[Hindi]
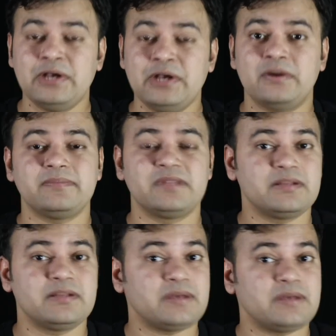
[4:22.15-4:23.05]
और
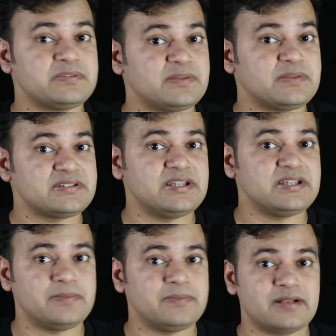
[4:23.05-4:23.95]
मतलब आप समझ नहीं
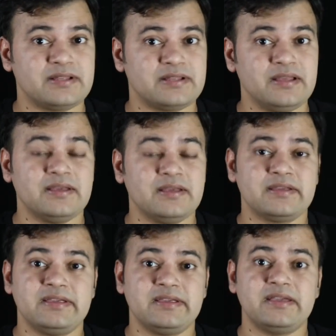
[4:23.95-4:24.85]
पाते
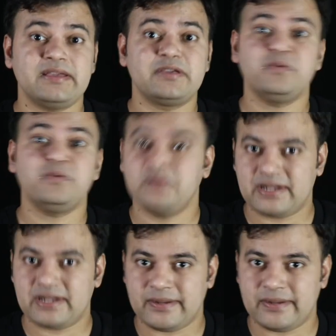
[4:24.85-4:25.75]
कि ये क्यों हो रहा
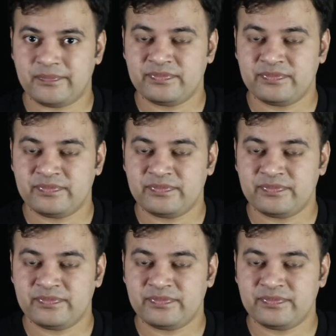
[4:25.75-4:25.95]
है